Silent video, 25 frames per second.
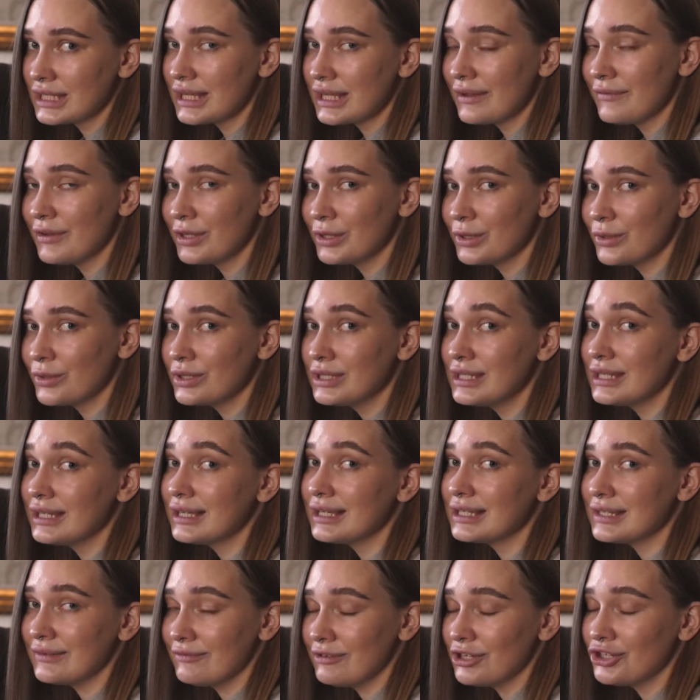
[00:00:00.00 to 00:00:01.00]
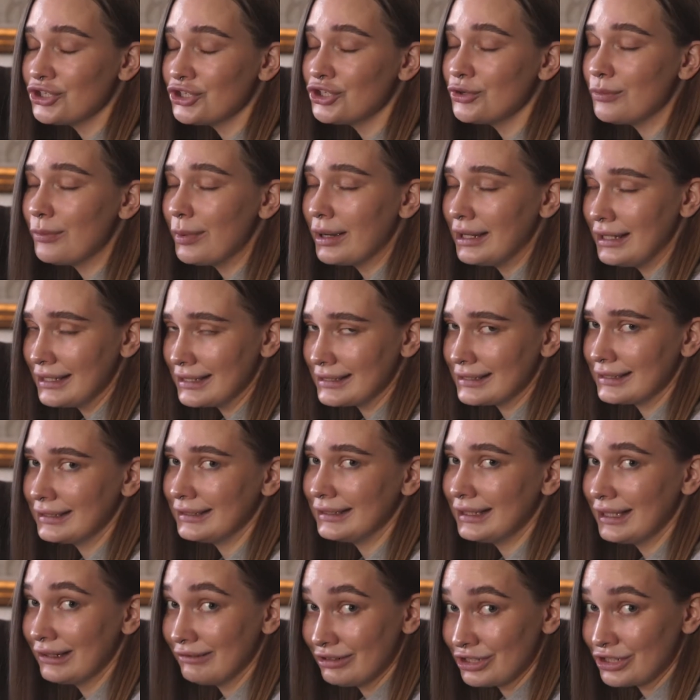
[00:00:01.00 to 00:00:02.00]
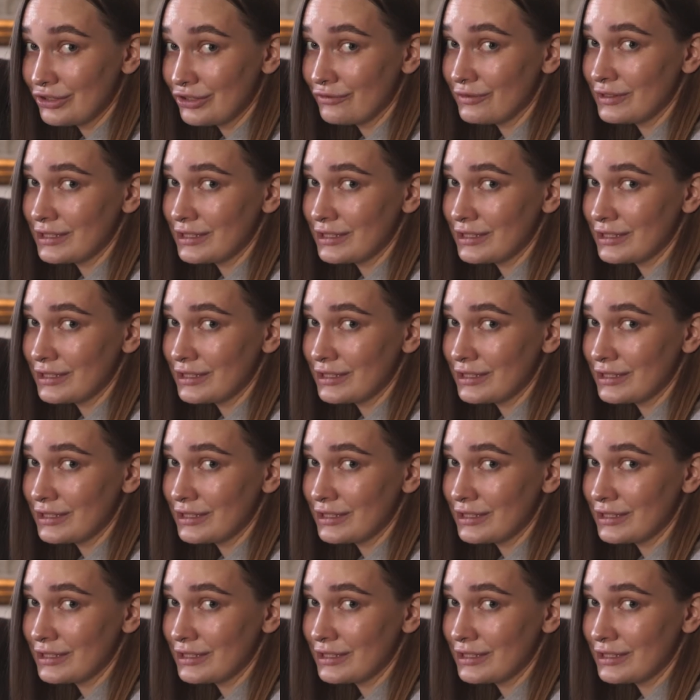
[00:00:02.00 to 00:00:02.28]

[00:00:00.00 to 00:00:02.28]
советуют делать вещи полезные для вашего